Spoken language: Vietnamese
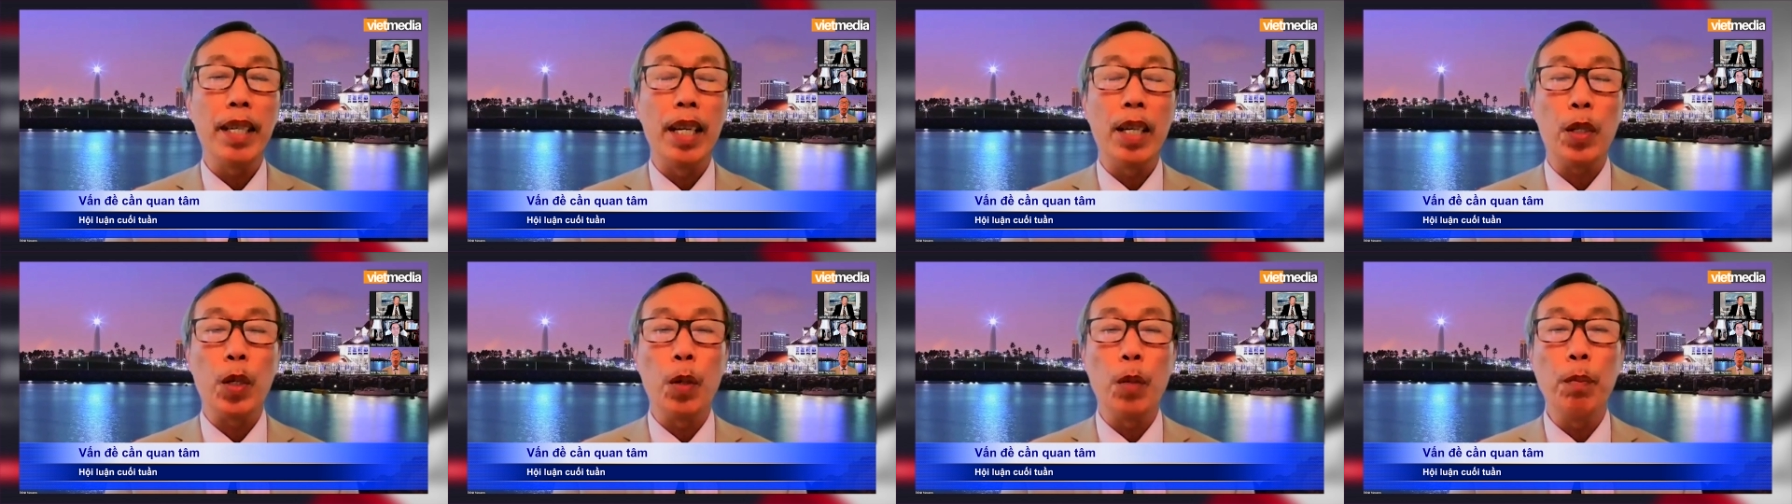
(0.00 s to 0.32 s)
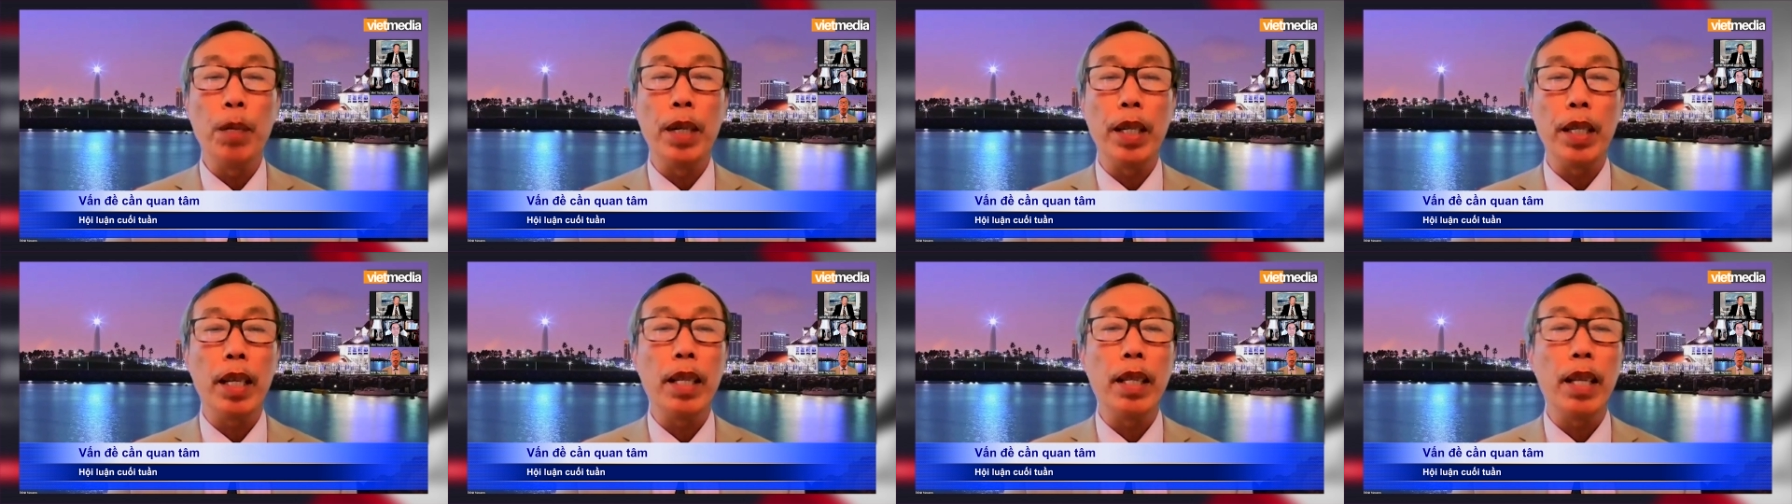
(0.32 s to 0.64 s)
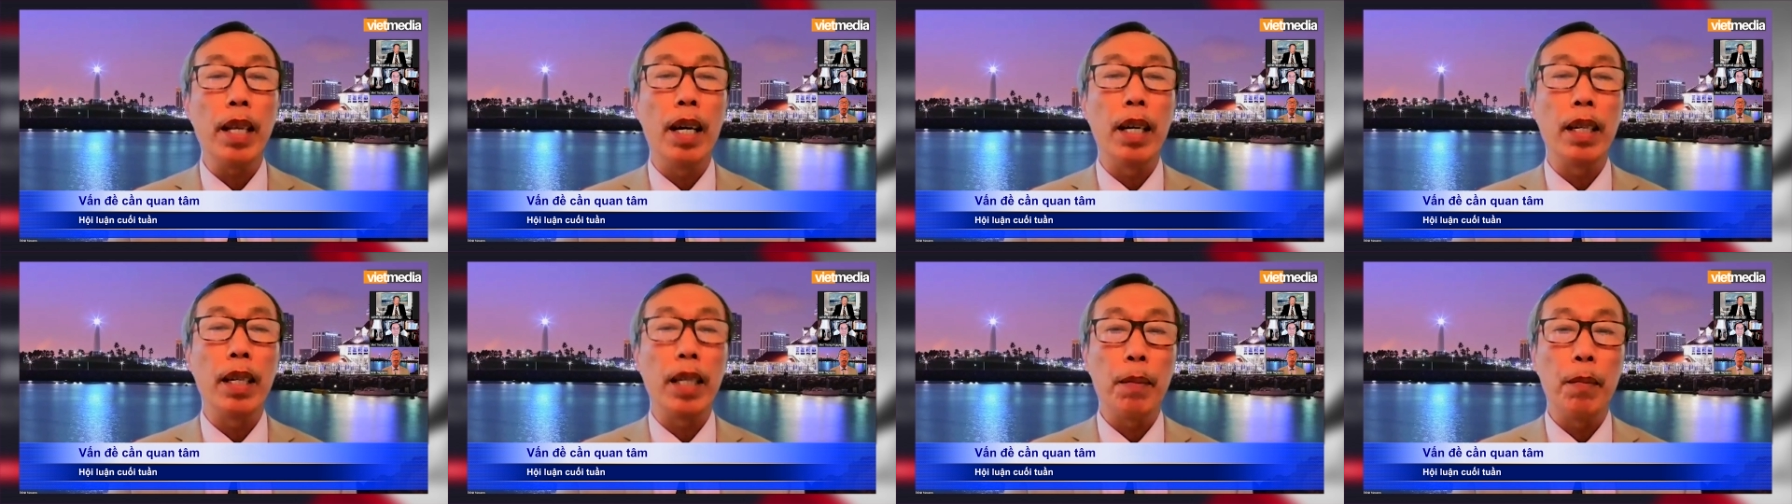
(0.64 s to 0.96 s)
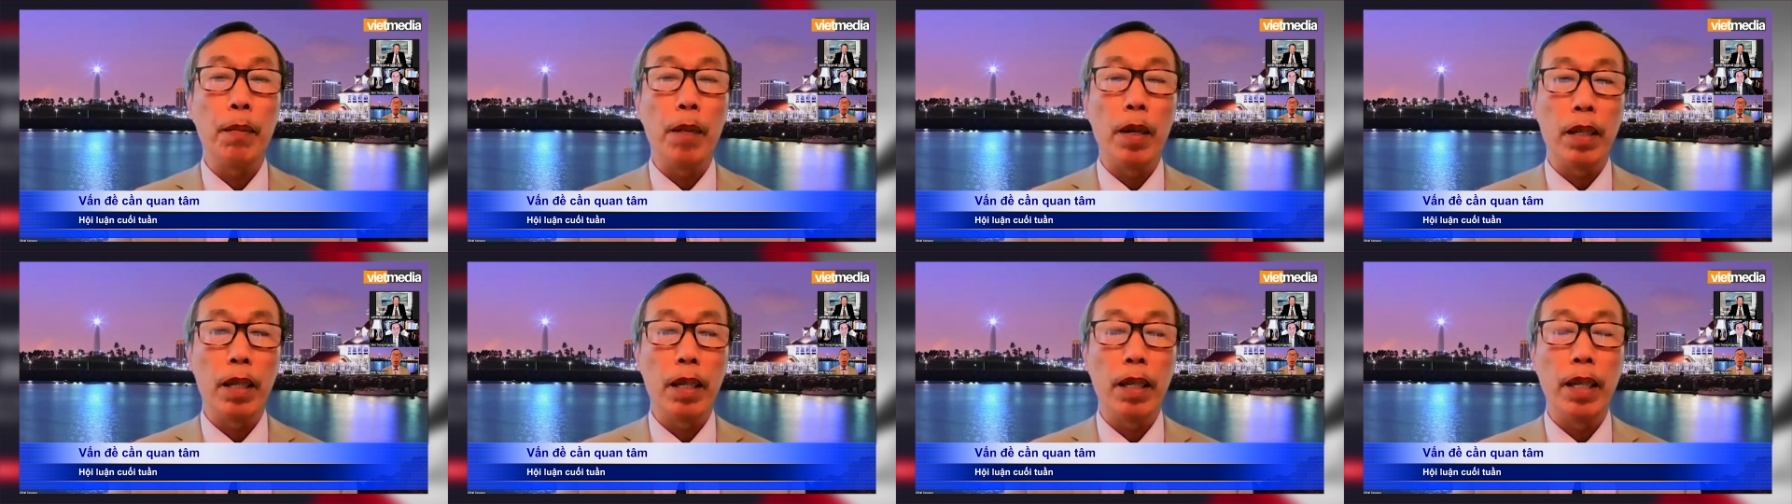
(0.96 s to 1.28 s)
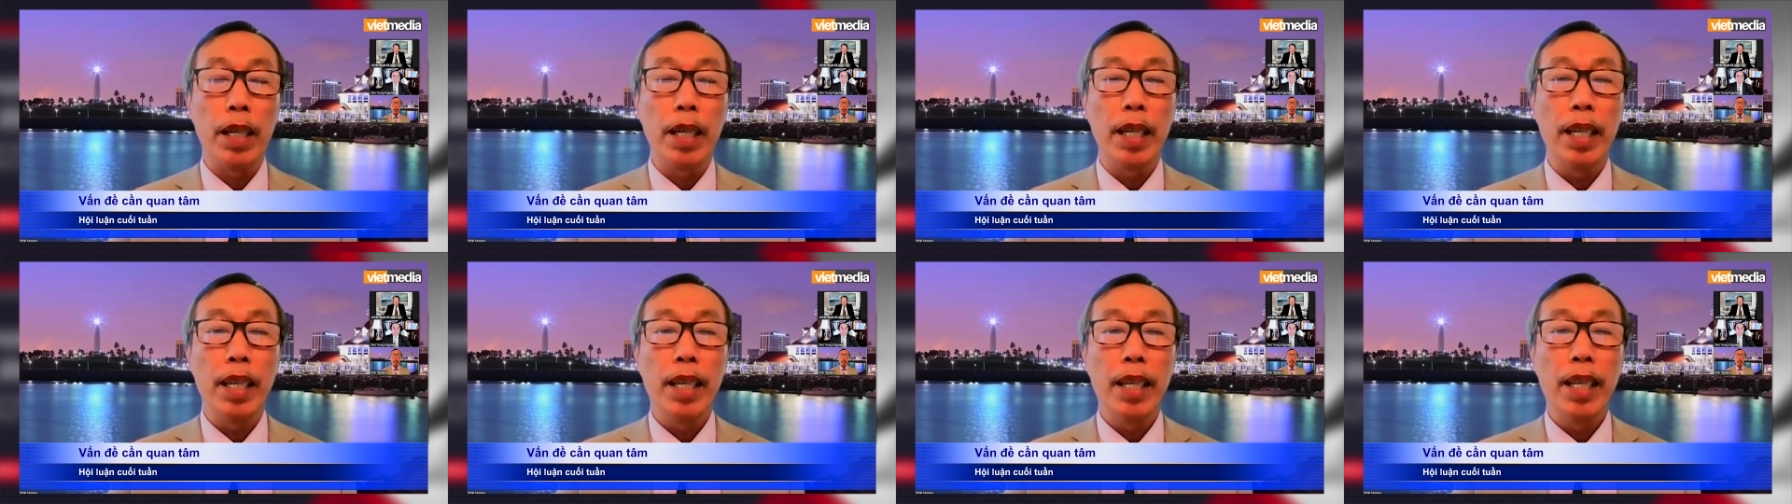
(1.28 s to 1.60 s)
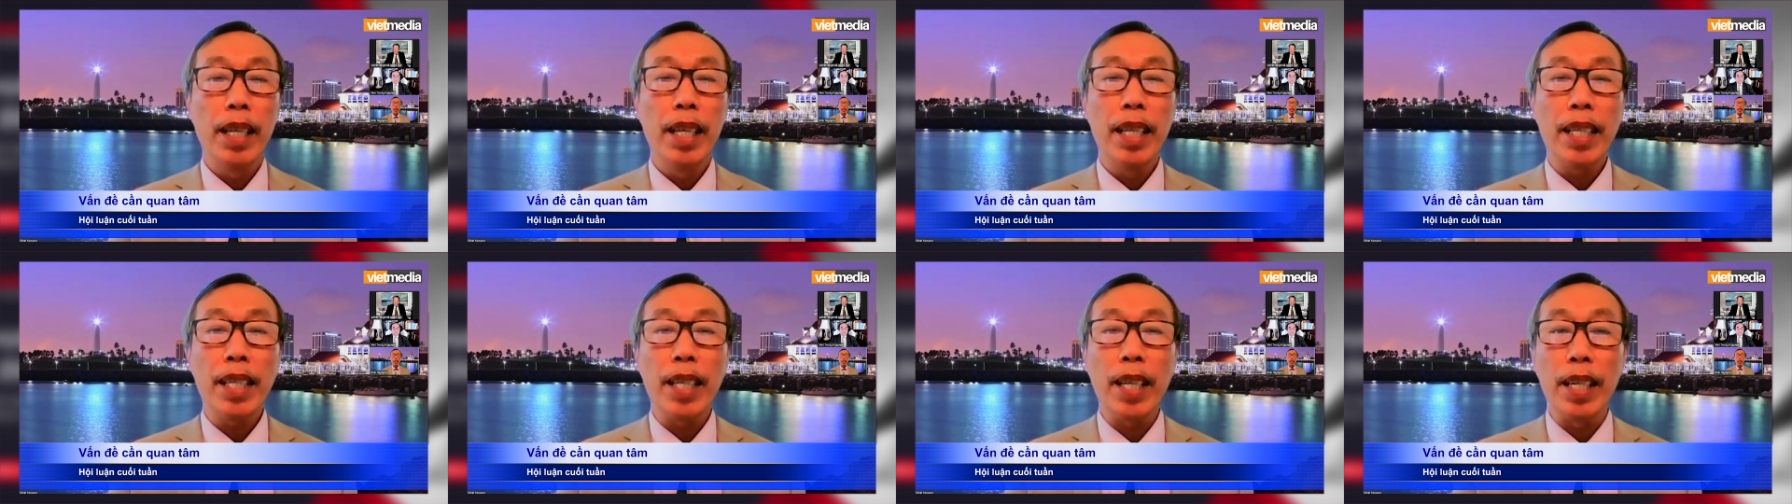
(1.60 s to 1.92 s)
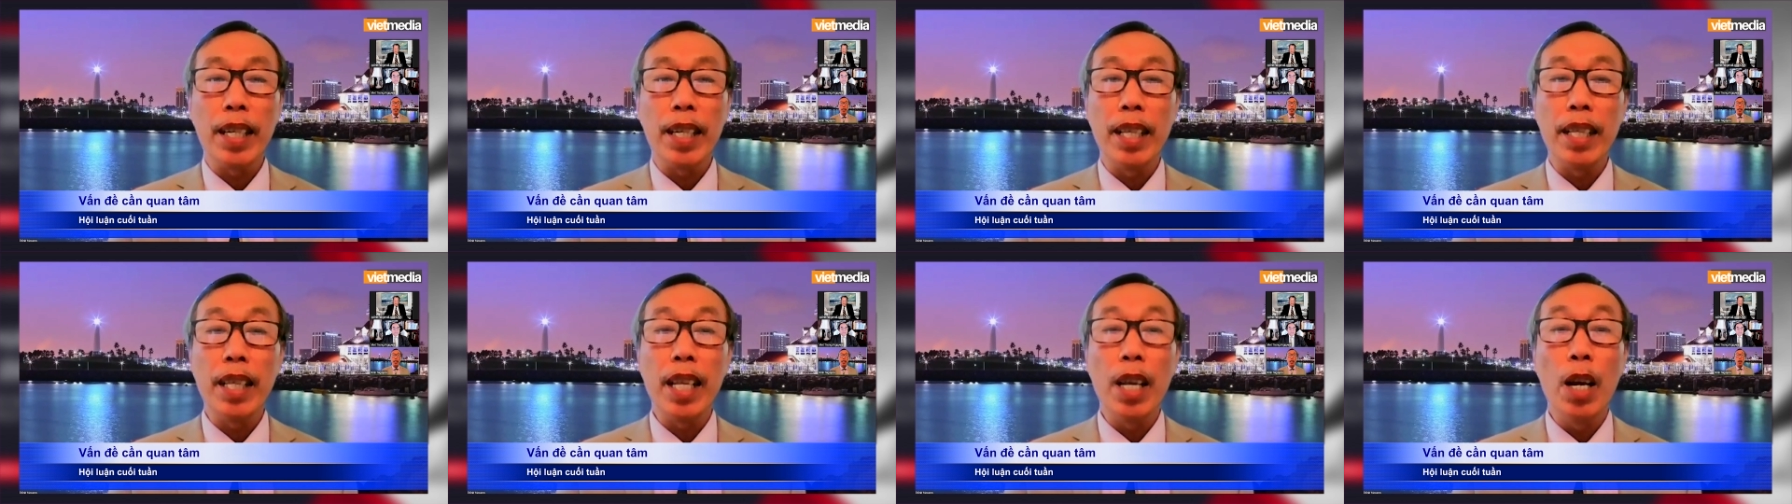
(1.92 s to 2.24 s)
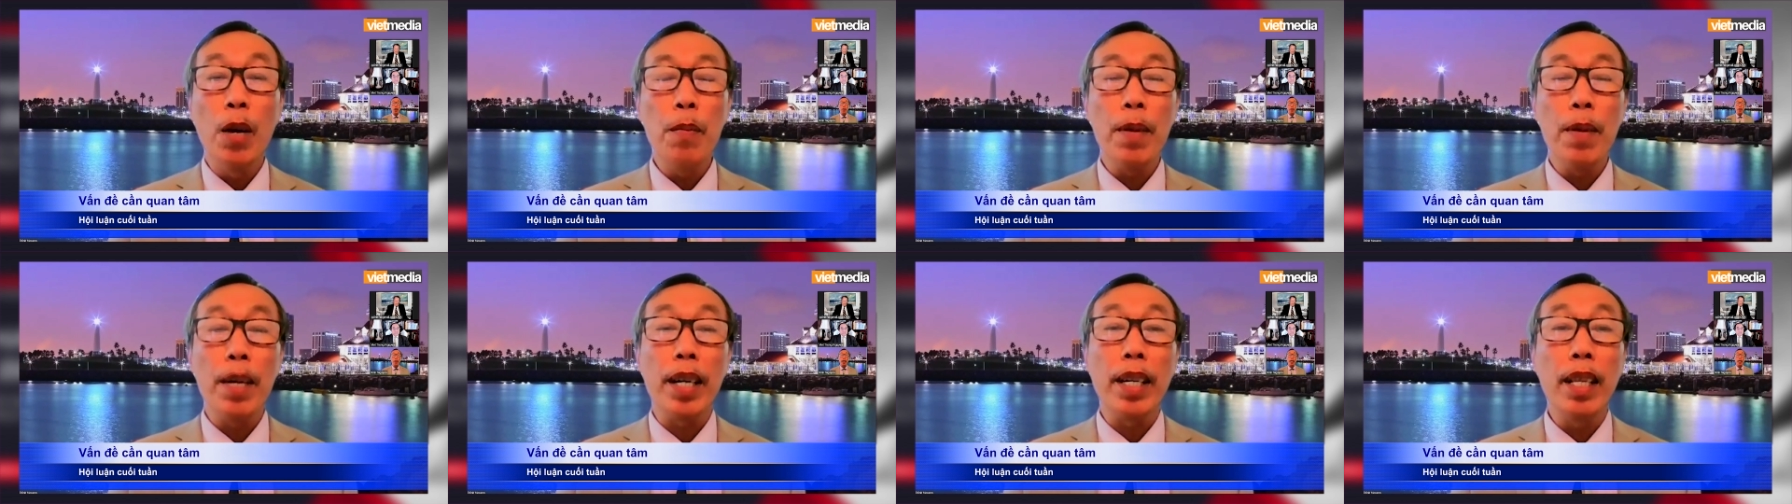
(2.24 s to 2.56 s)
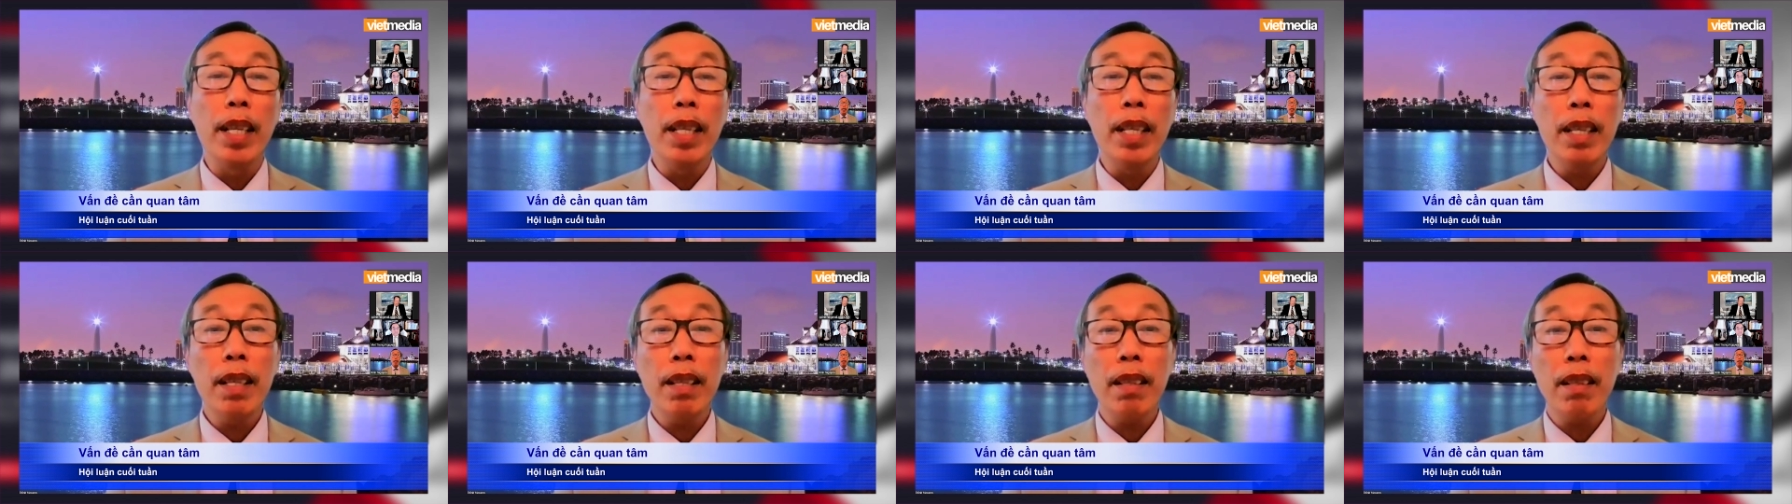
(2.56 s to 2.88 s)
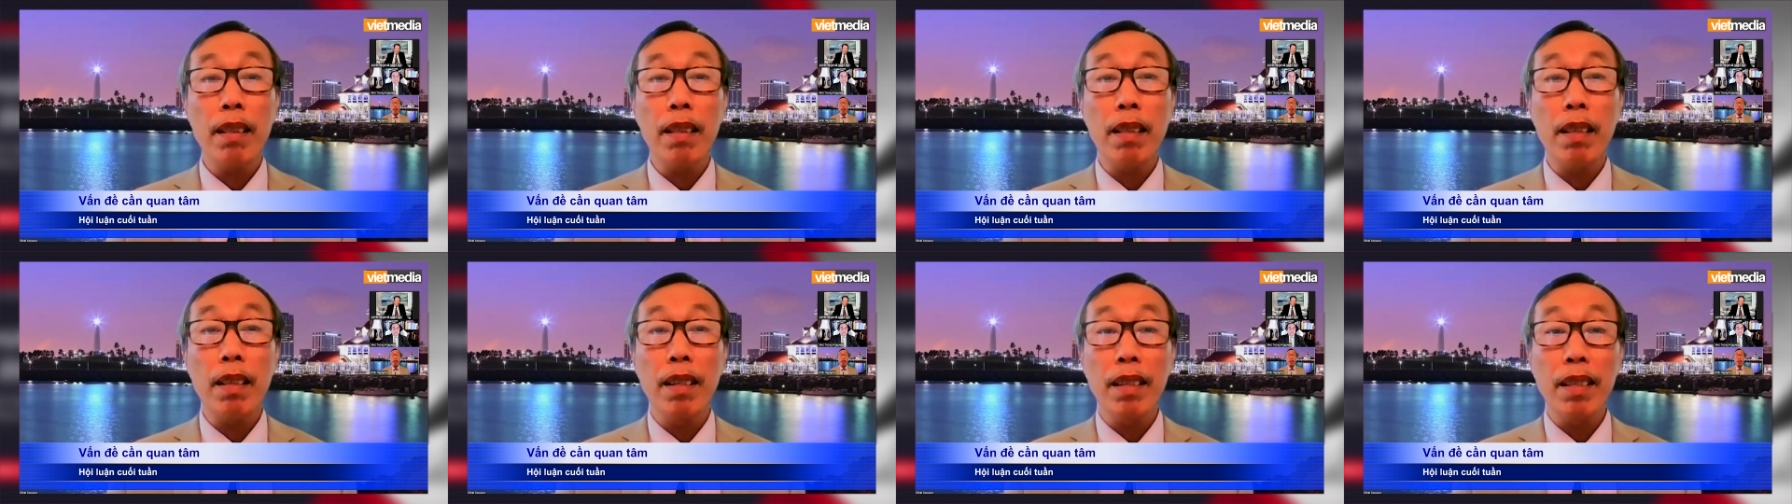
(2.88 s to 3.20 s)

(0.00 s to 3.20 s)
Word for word: để chuẩn bị tinh thần cho mọi người cho nên nếu mà đến